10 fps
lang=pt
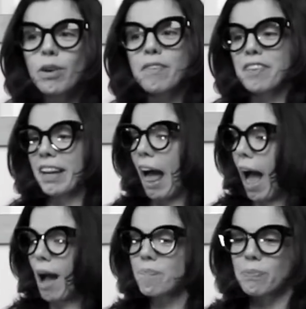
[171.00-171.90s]
vou
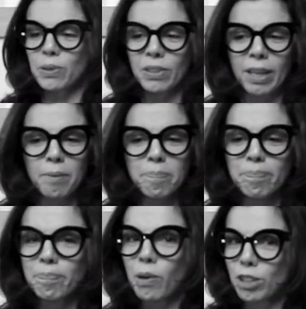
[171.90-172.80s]
revelar, porque
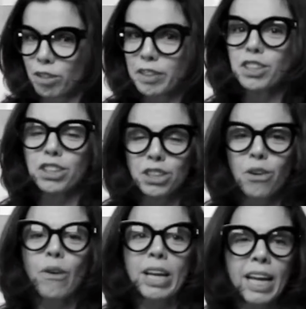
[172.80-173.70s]
Pode haver gente que
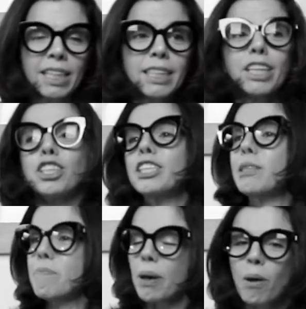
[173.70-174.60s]
conhece e a gente
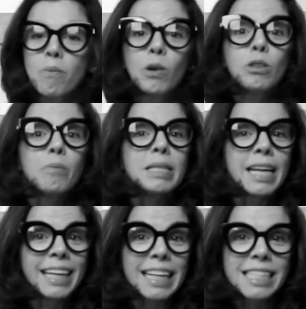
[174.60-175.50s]
se pegou muito, mas
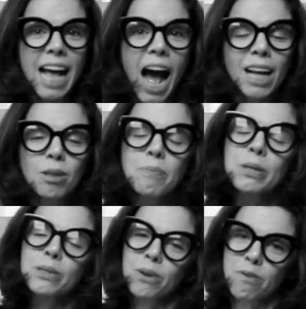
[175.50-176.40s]
é engraçado, é
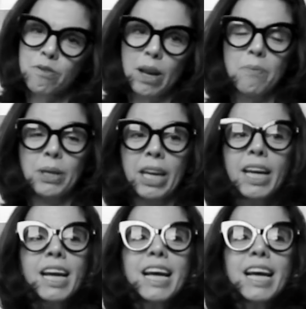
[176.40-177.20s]
por isso que eu não vou falar, porque